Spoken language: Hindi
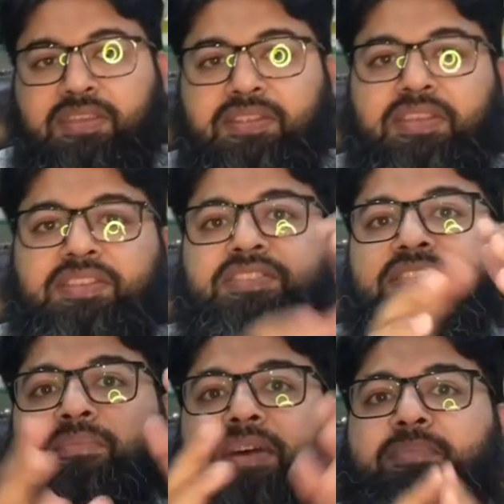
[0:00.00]
ये तीन
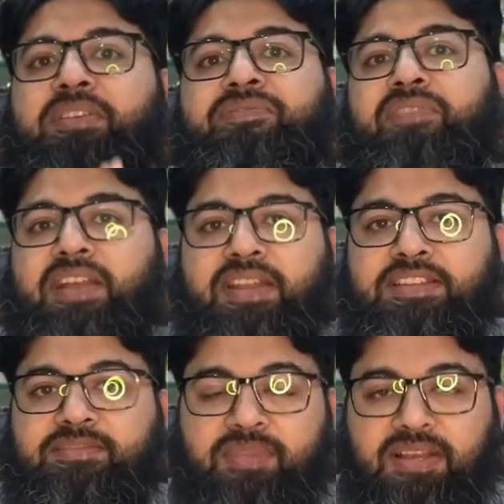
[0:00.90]
चीज़ें हमारे पास
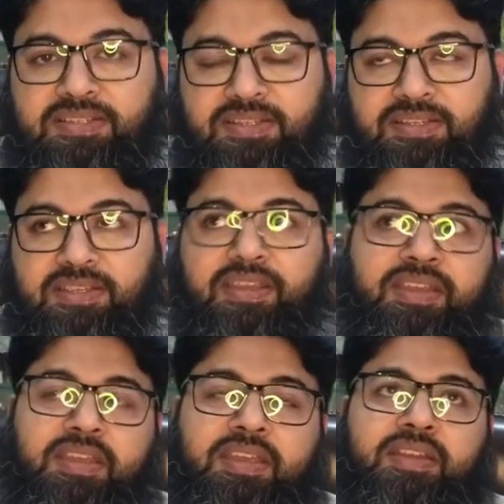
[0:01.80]
फ्रेगरेंस में आ जाती
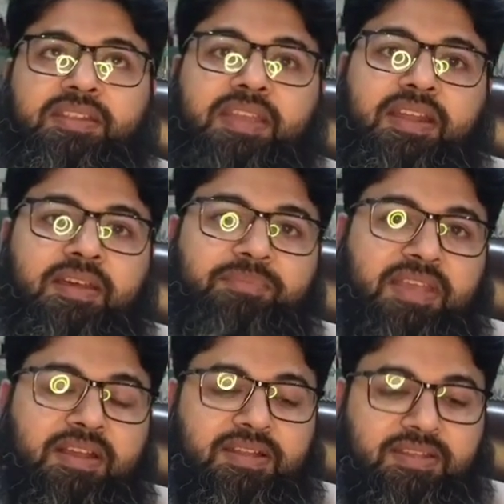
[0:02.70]
हैं देन हम
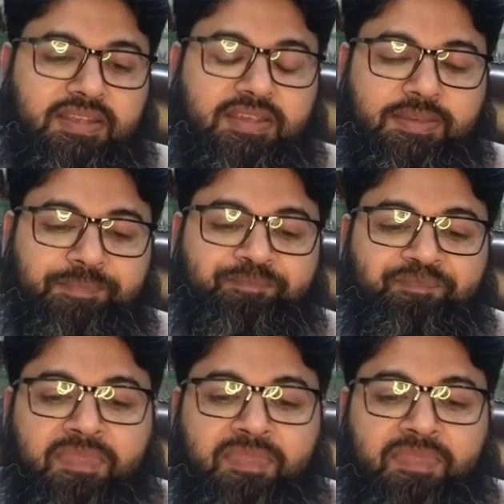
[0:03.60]
क्या करते हैं